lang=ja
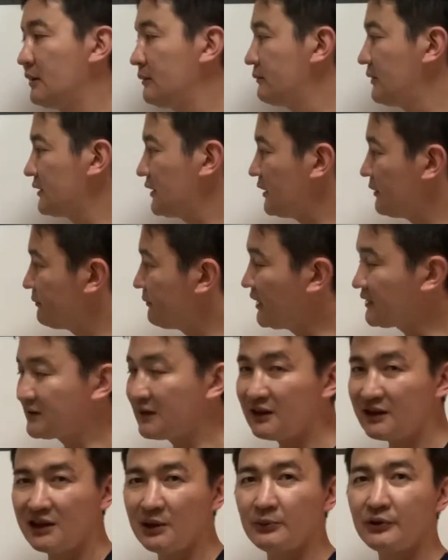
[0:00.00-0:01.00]
また混
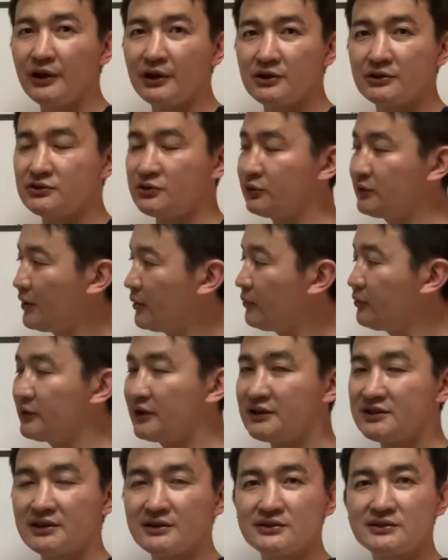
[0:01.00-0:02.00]
ざってもね、状態方
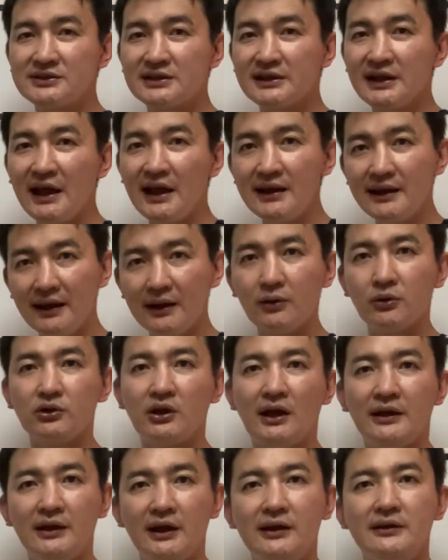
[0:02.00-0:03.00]
程式使えないこと
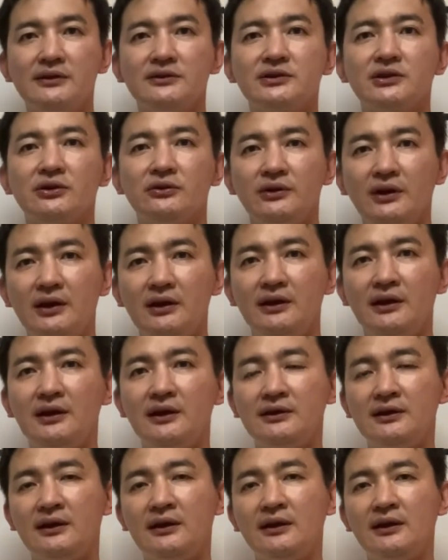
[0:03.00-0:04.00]
はないですけどね、
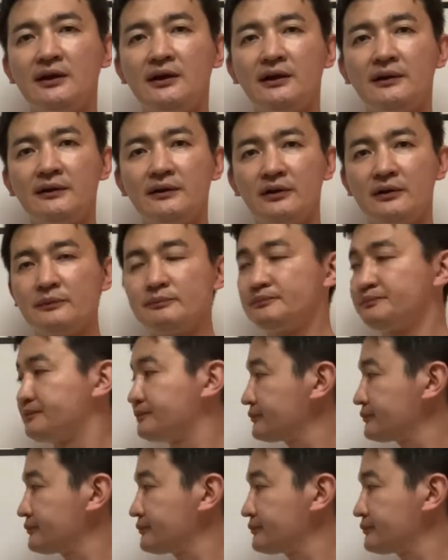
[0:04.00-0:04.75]
えー